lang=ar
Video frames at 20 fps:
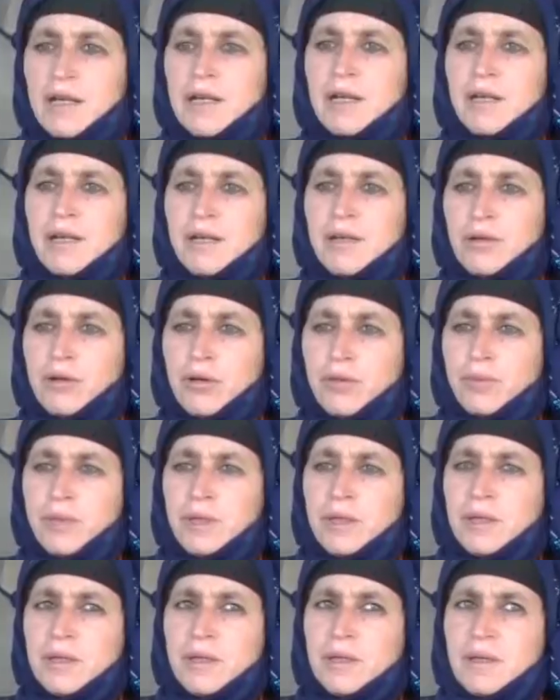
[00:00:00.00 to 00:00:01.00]

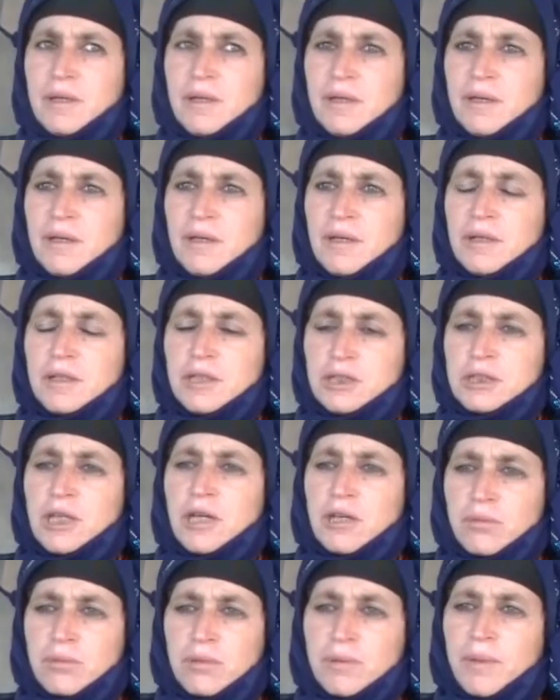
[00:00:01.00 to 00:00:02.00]
العربي
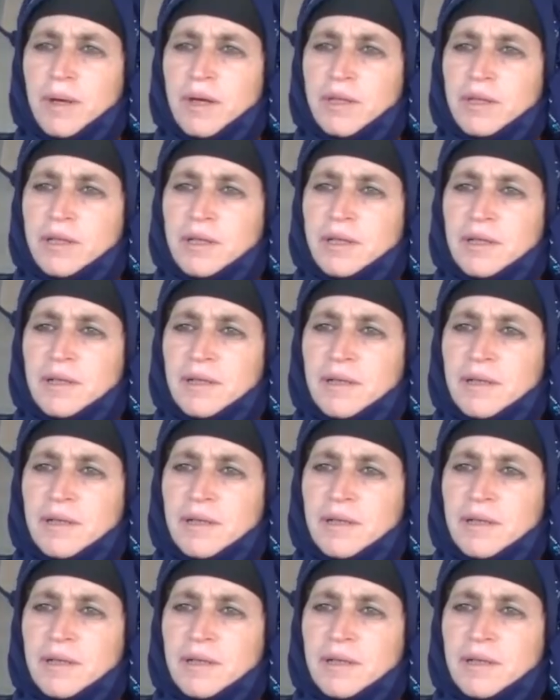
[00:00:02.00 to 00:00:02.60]
نستقرض من بعضنا